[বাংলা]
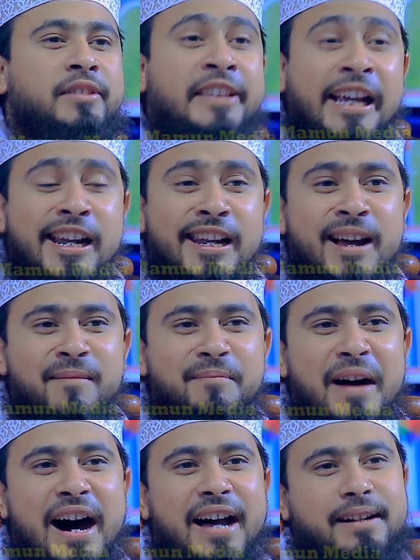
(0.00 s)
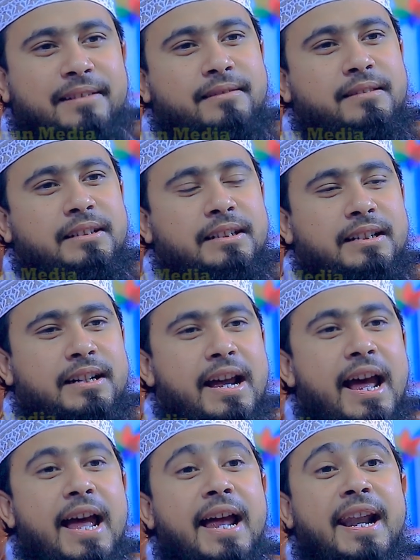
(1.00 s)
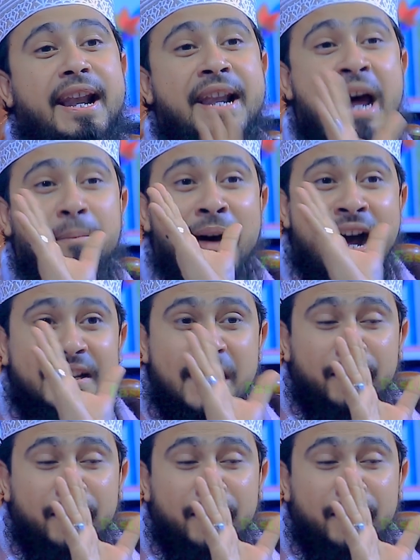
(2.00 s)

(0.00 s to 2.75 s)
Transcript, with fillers: তিন নাম্বার নামাজ